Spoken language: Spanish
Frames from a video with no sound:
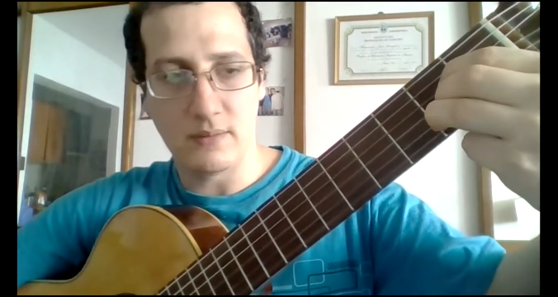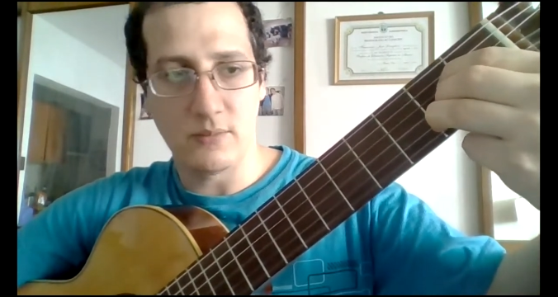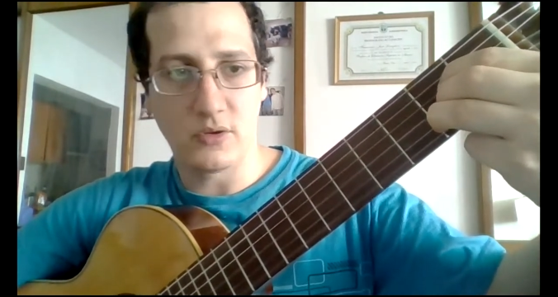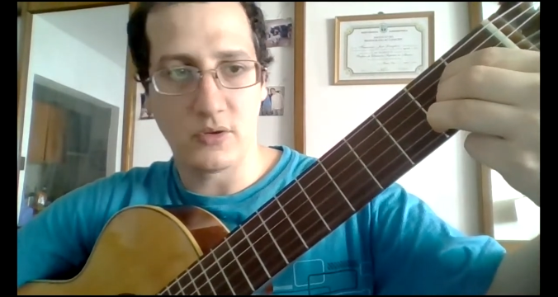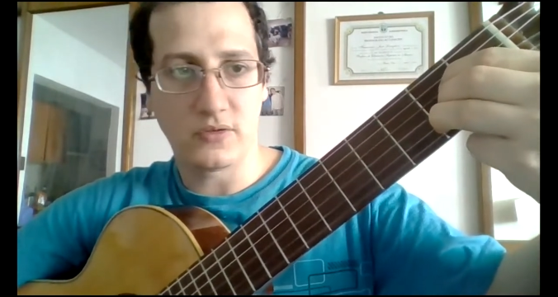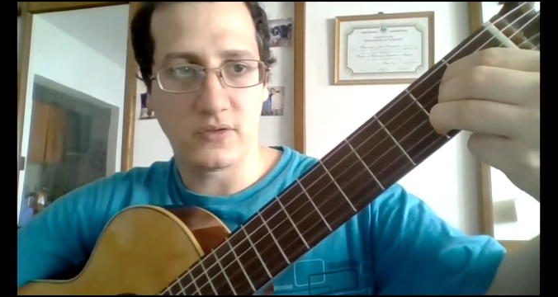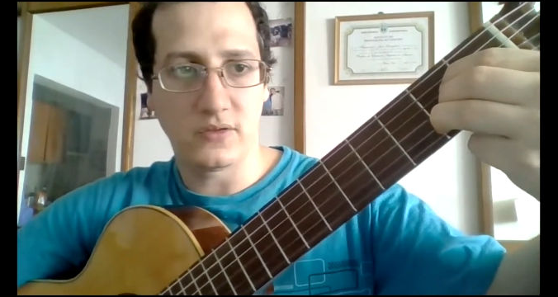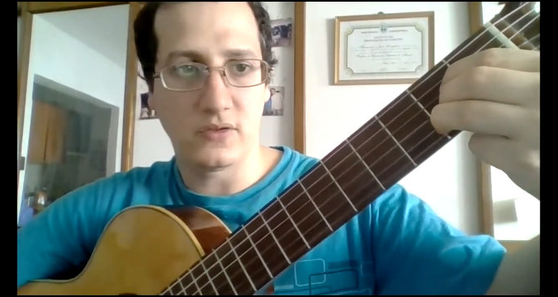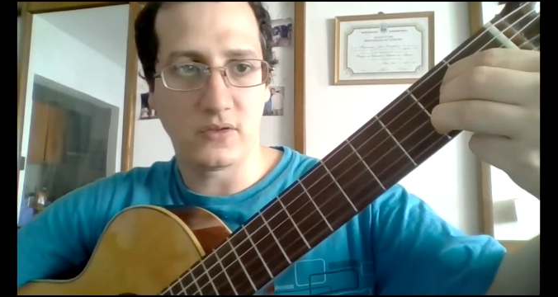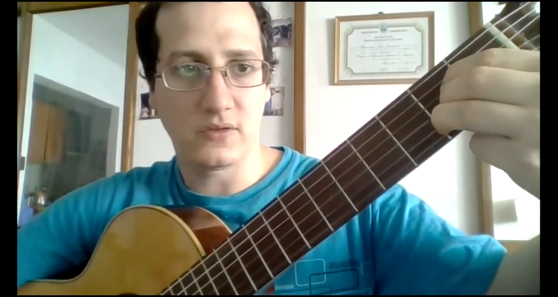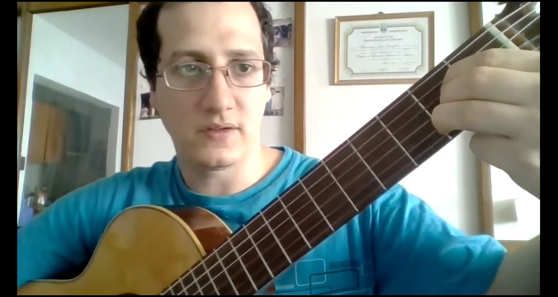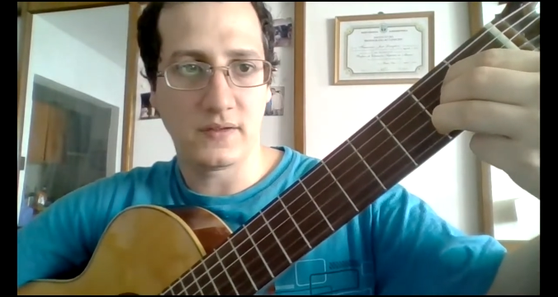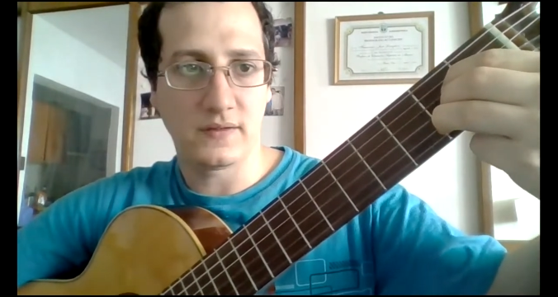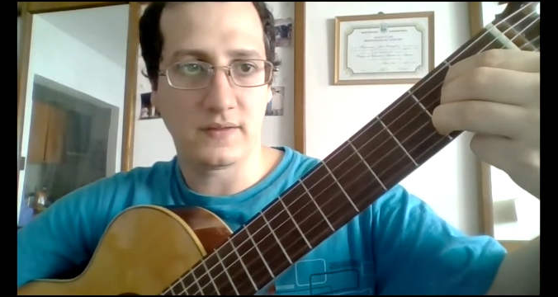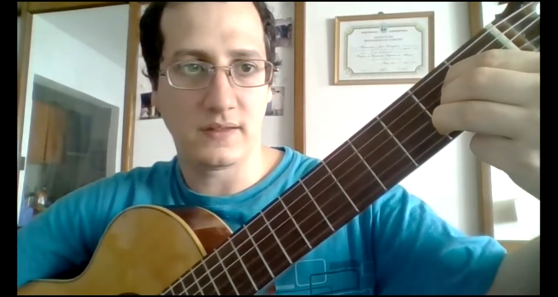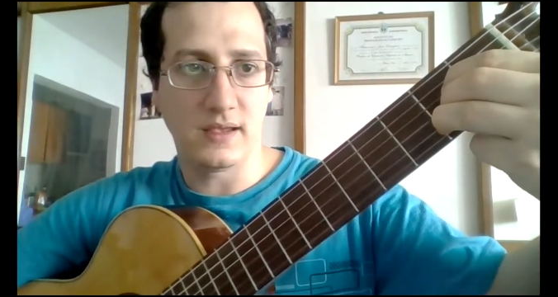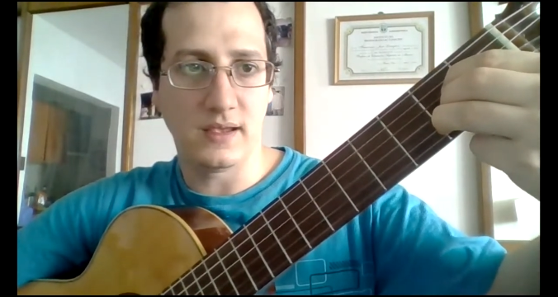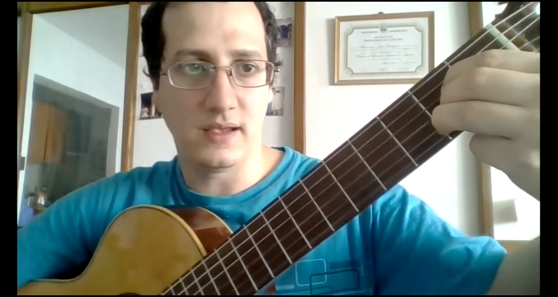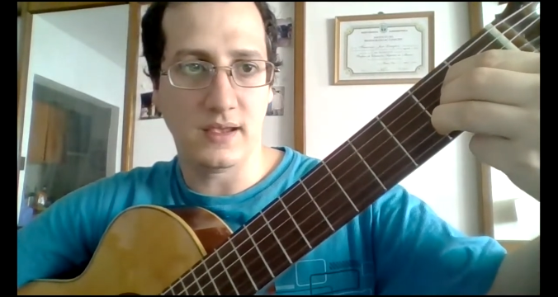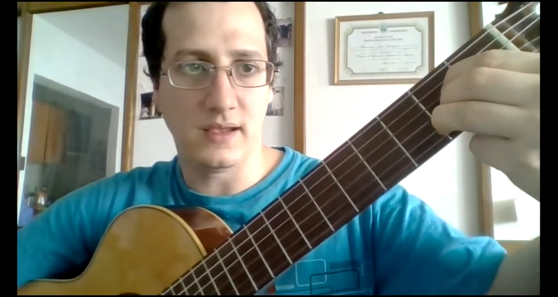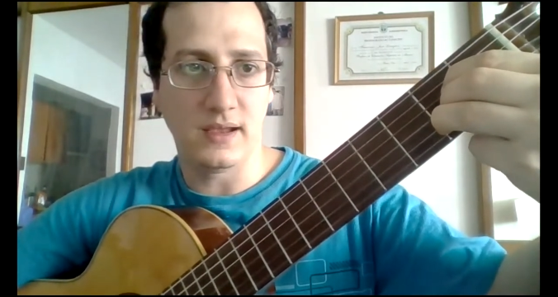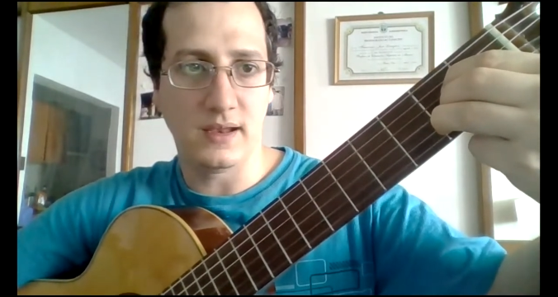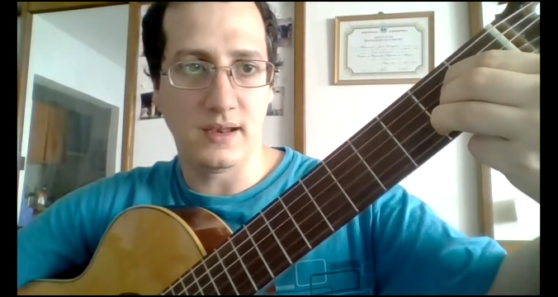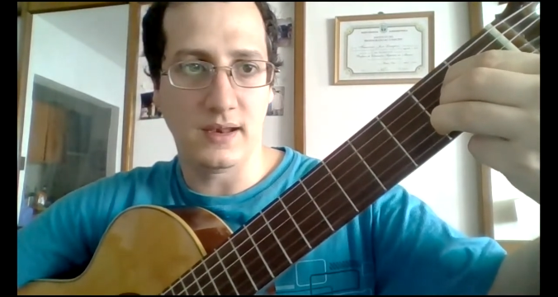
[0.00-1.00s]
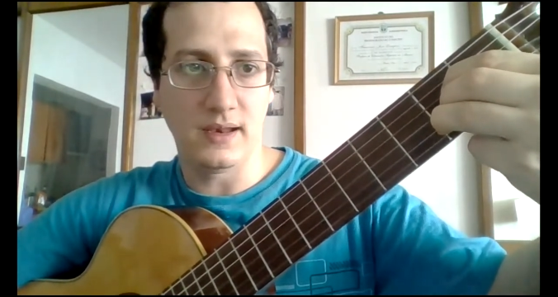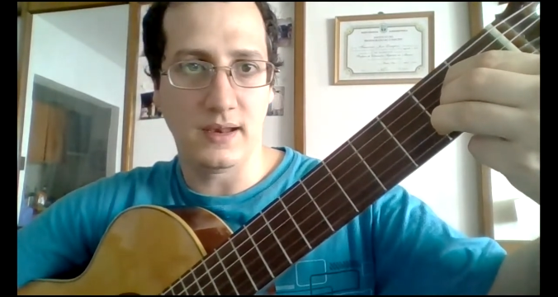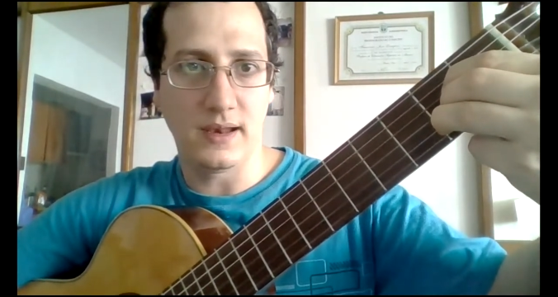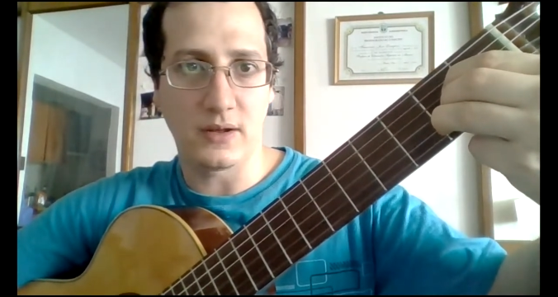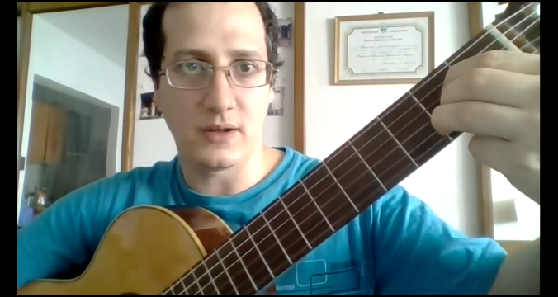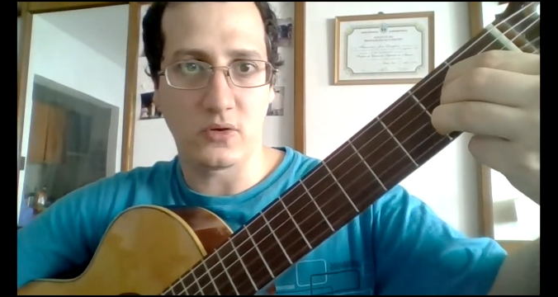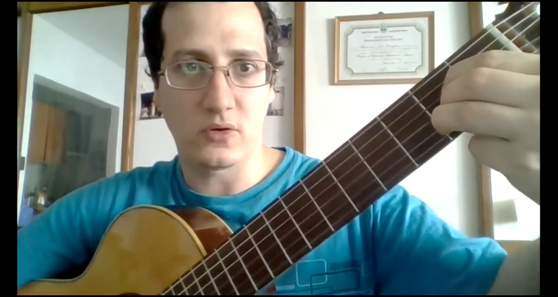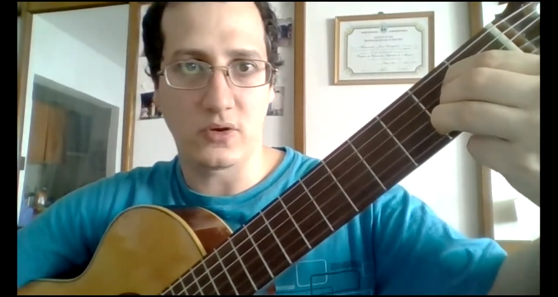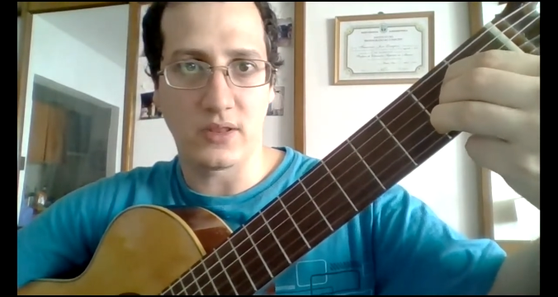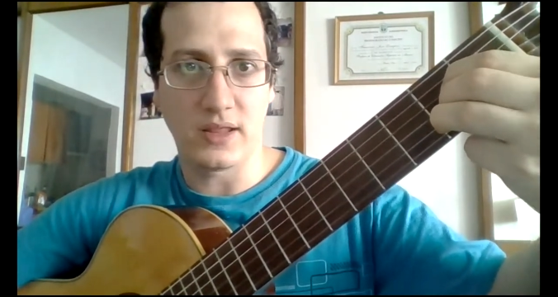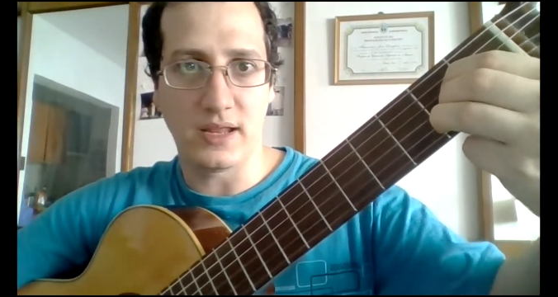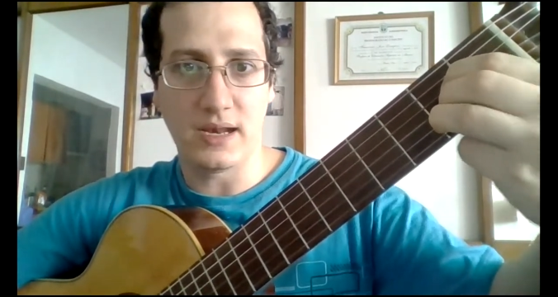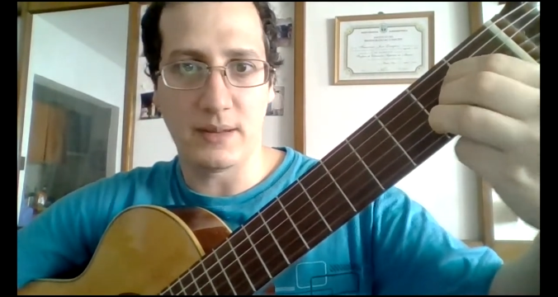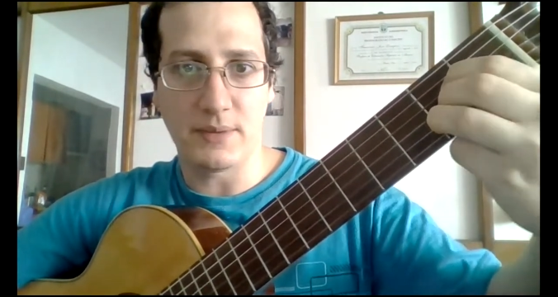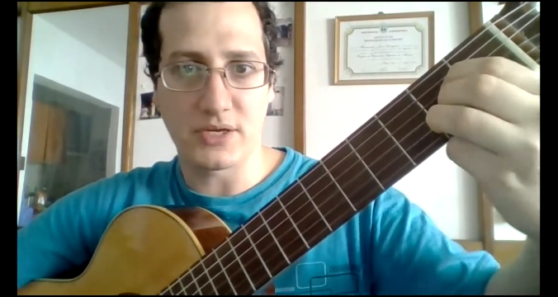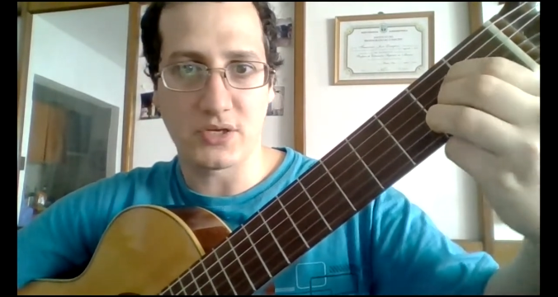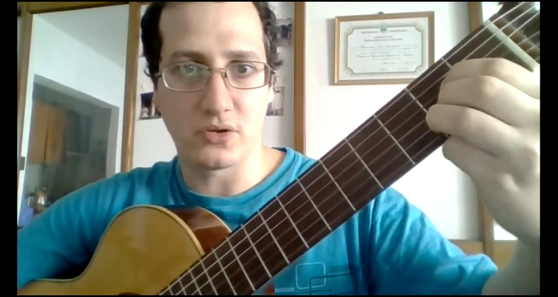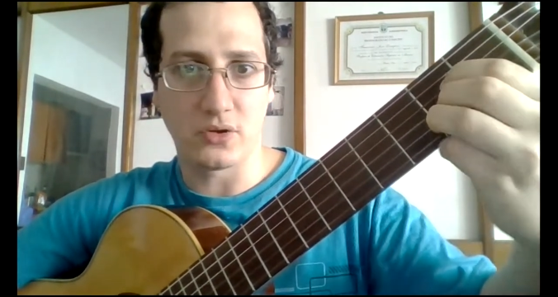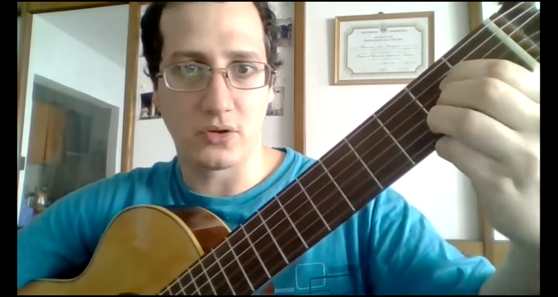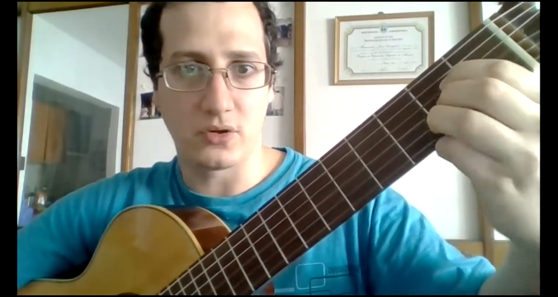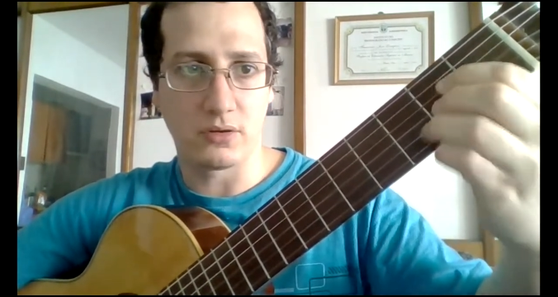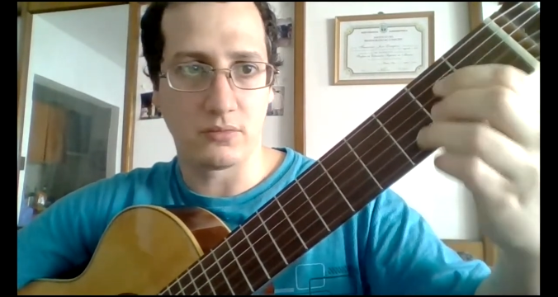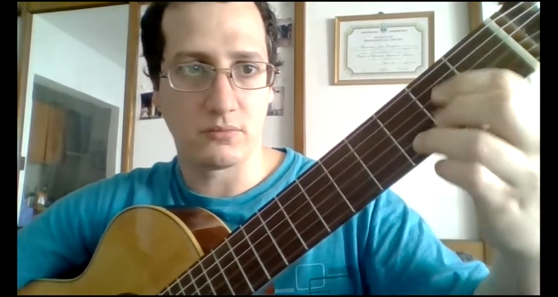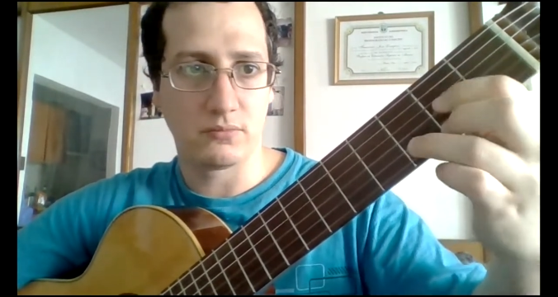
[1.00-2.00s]
entonces el eh, acorde de la
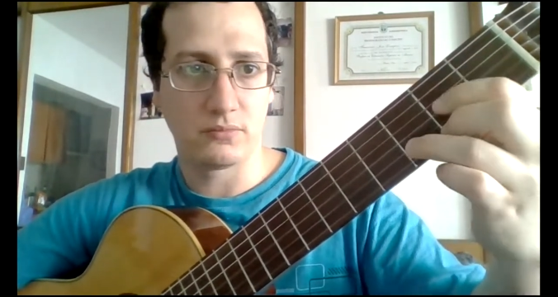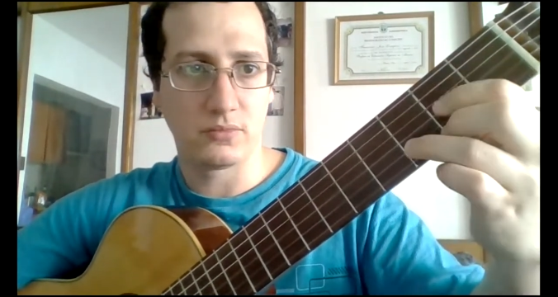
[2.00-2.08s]
mayor.